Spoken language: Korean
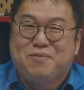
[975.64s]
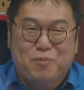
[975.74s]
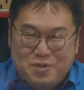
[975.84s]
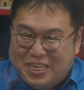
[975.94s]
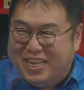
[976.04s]

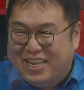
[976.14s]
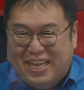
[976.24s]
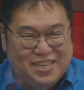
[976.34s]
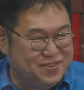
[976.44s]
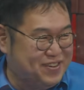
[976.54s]
사람 못
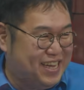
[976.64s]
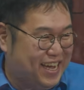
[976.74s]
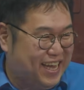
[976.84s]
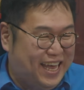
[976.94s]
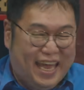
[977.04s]
살게 아주
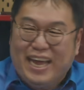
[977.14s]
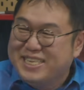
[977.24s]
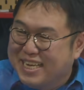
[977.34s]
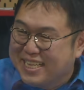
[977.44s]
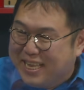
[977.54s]
그냥
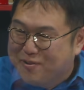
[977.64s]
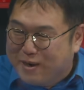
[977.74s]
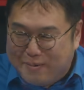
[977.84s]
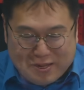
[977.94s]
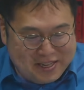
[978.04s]
애간장
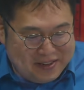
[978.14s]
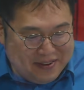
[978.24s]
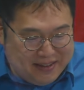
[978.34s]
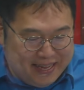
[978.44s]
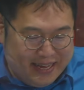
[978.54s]
태워가면서
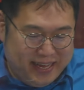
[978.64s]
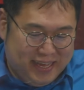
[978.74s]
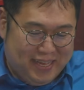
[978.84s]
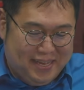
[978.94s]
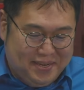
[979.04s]
애간장 예. 태우고
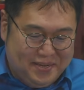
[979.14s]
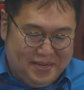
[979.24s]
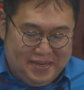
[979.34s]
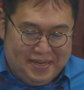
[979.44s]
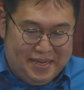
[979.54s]
예.
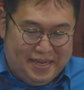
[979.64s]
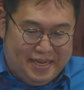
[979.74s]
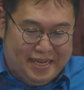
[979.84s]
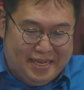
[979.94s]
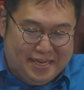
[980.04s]

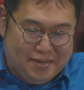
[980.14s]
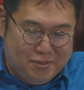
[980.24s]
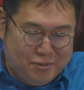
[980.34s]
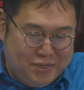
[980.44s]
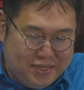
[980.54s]
아
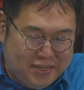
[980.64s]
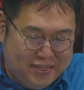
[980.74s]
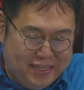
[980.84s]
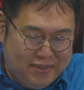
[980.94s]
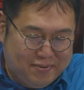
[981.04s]
그럴 수도
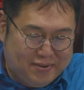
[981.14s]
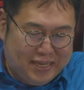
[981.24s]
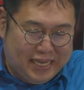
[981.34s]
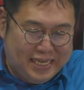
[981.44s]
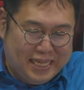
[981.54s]
있었는데 또
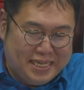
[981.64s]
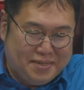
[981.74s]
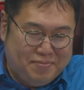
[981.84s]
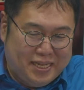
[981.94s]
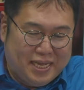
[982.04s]
그렇게 하지
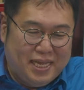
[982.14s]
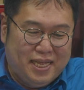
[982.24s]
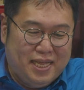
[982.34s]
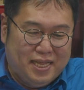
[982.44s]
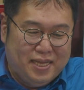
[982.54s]
않았습니다.
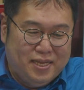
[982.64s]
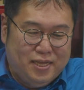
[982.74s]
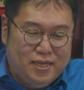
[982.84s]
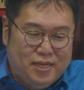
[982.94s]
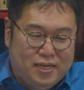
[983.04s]
그러니까
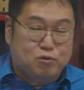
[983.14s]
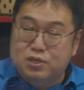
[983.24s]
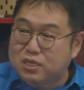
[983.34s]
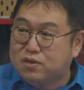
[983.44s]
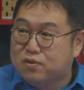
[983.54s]

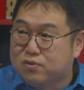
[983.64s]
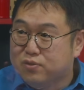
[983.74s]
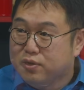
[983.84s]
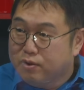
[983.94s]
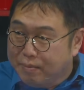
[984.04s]
뭐든지
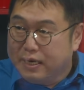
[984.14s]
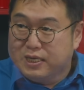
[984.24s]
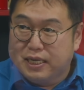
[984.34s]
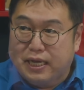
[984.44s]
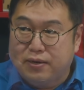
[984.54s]
그렇거든요. 그런 말
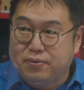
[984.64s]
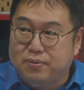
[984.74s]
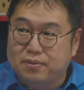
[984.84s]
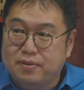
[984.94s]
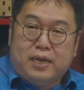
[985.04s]

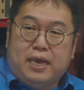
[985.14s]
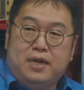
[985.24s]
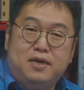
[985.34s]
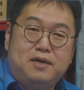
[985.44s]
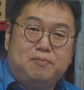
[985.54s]
있잖아요.
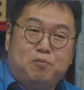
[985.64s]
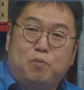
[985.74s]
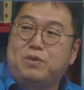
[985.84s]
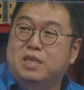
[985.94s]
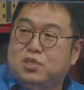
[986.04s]
칼을
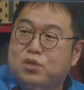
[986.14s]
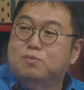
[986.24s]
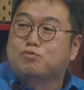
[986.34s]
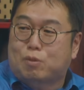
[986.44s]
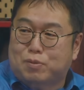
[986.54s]
뽑기
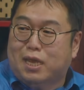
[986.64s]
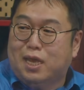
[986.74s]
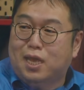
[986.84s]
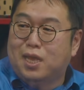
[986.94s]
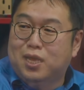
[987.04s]
전이
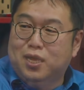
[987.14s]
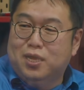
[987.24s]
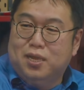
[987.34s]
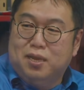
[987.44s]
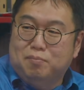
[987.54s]
무섭다.
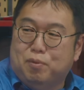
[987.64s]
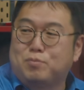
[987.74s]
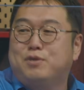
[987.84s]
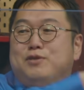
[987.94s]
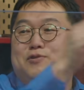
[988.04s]
그렇죠. 네.
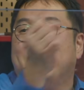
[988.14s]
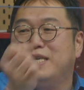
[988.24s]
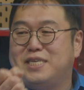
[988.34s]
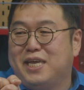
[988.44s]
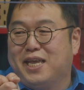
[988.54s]
뽑는
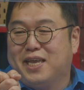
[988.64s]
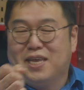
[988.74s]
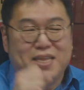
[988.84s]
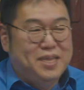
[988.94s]
순간 이제